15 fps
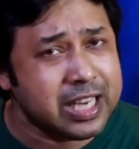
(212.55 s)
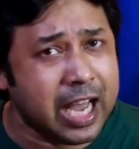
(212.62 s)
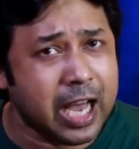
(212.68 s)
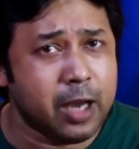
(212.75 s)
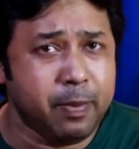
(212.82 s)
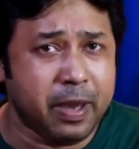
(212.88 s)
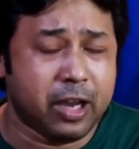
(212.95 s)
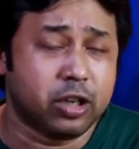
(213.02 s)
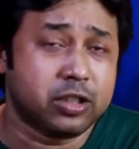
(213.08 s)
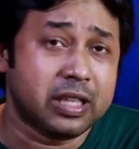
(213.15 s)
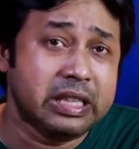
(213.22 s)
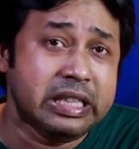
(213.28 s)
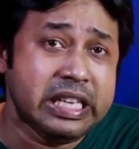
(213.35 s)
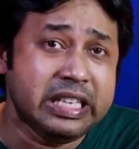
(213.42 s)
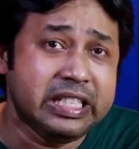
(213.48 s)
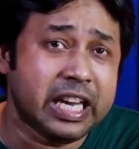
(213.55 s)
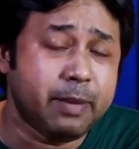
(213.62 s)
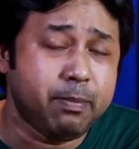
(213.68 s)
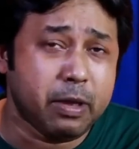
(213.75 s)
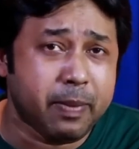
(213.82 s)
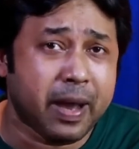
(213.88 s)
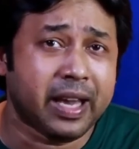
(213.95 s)
স্বাভাবিক অর্থাৎ
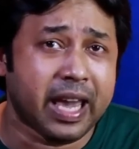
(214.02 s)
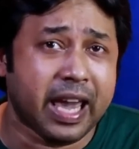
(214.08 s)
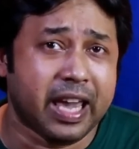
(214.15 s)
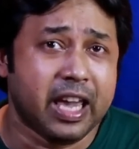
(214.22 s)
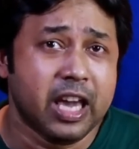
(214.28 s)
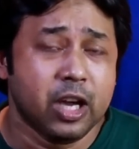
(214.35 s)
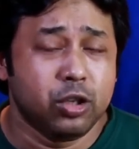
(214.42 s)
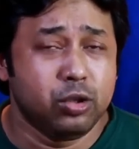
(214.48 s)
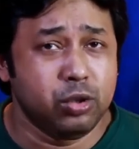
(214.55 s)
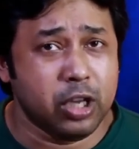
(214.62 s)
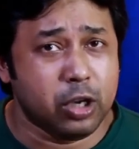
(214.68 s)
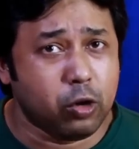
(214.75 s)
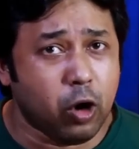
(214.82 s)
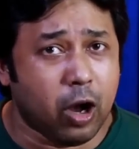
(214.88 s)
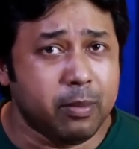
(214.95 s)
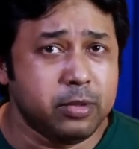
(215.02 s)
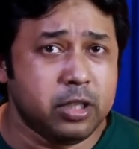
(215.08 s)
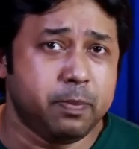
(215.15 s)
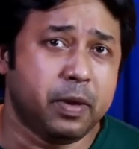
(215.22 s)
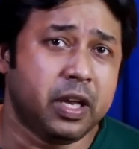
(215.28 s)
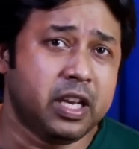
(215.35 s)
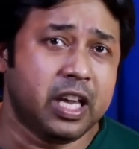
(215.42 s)
নিজের বিভাগেই যদি কম
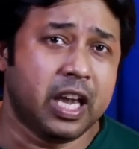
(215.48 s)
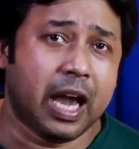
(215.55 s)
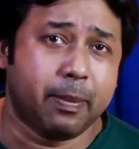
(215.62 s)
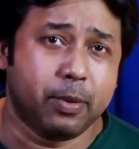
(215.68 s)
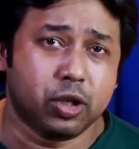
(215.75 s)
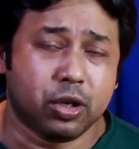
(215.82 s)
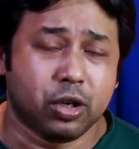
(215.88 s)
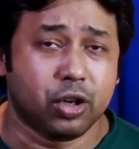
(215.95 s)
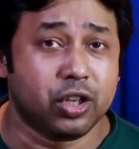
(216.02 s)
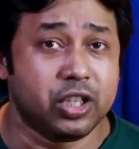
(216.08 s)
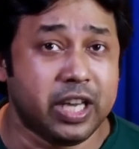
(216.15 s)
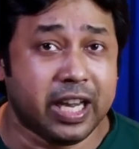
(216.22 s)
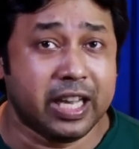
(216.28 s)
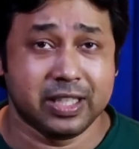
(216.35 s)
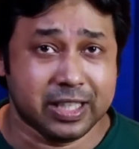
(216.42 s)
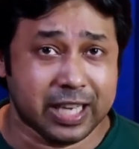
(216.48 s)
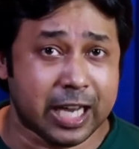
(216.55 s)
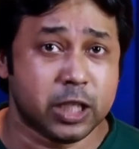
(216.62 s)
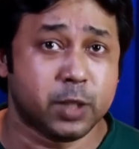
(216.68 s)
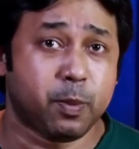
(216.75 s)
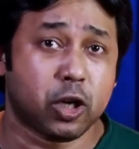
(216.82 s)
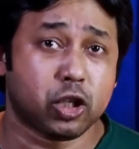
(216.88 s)
জিপি নিয়ে আবেদন করো সেই
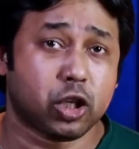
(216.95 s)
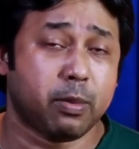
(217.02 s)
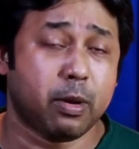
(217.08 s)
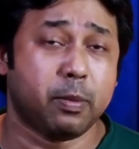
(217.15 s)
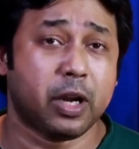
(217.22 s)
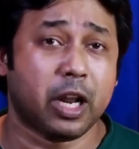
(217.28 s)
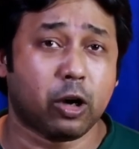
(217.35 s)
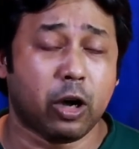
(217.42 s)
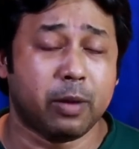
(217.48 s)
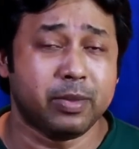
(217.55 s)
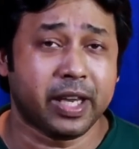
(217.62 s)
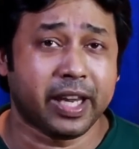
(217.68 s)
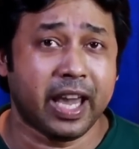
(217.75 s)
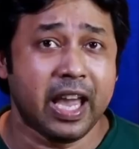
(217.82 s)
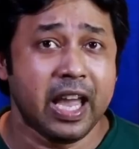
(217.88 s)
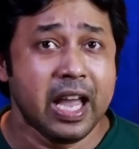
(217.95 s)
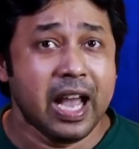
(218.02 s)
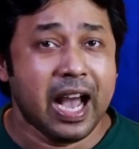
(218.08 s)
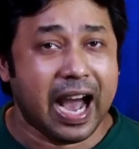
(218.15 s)
চান্স পাওয়ার সম্ভাবনা কম থাকে